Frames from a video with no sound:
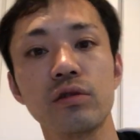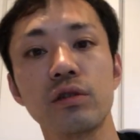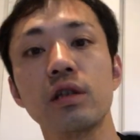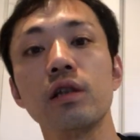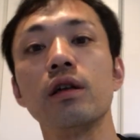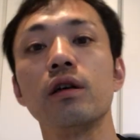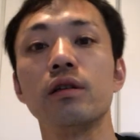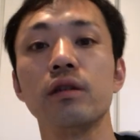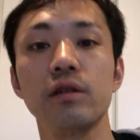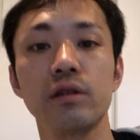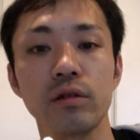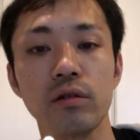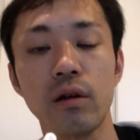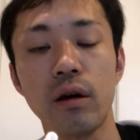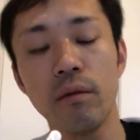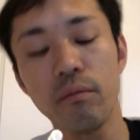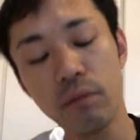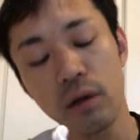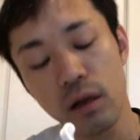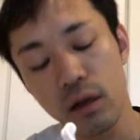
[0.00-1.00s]
好きなんですけど
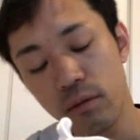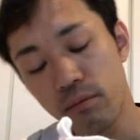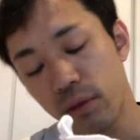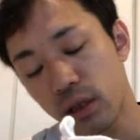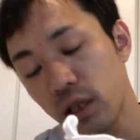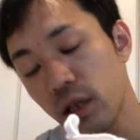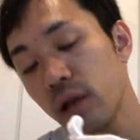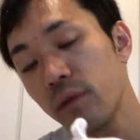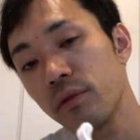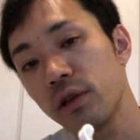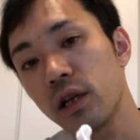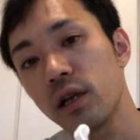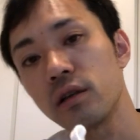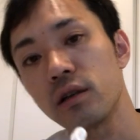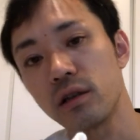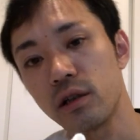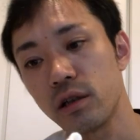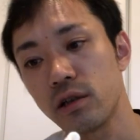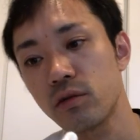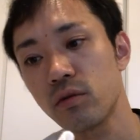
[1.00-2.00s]
あん、まあ、テレビないん
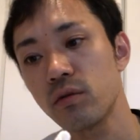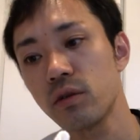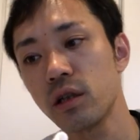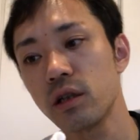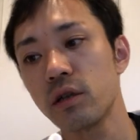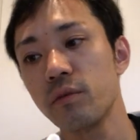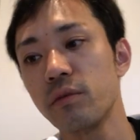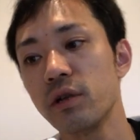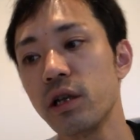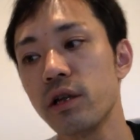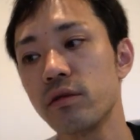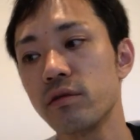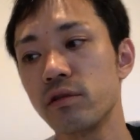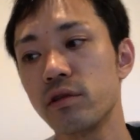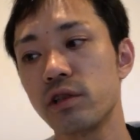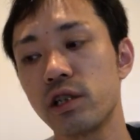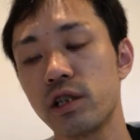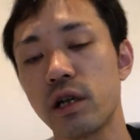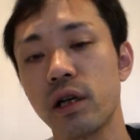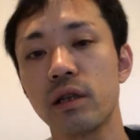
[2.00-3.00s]
でねそんなに見れる
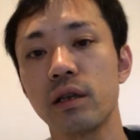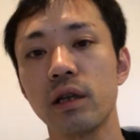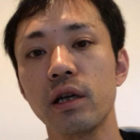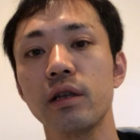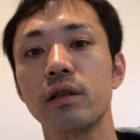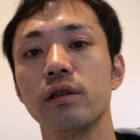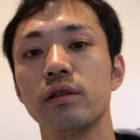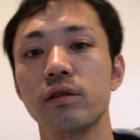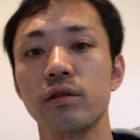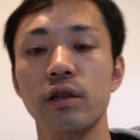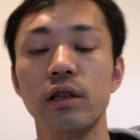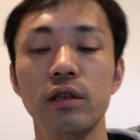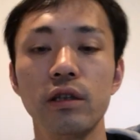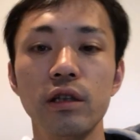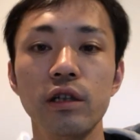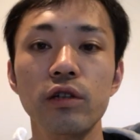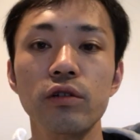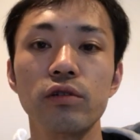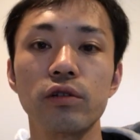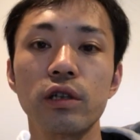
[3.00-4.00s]
時間ないんですけど「
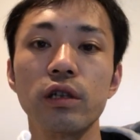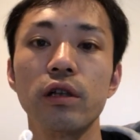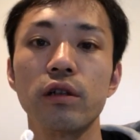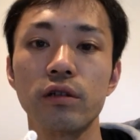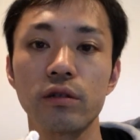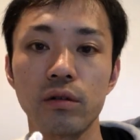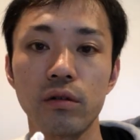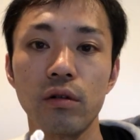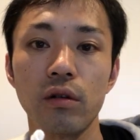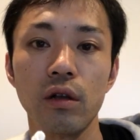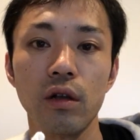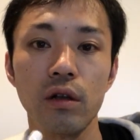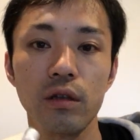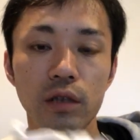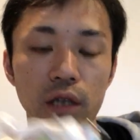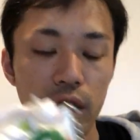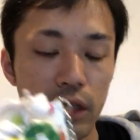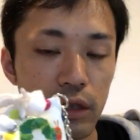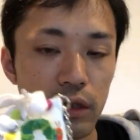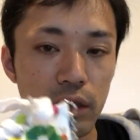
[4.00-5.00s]
イッテ Q!」好きなんですよ。
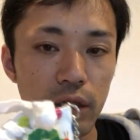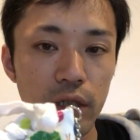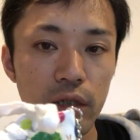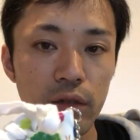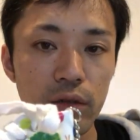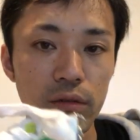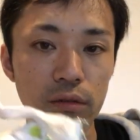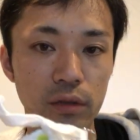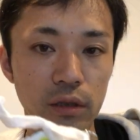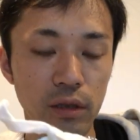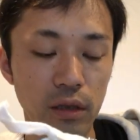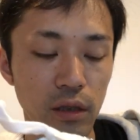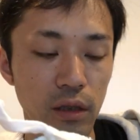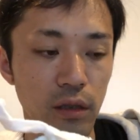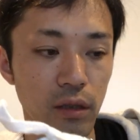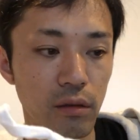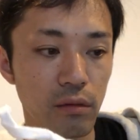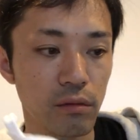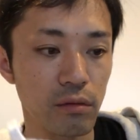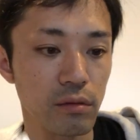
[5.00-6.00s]
で「イッテ Q!」っ
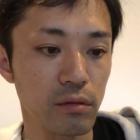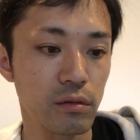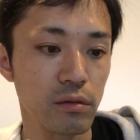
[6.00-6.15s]
て、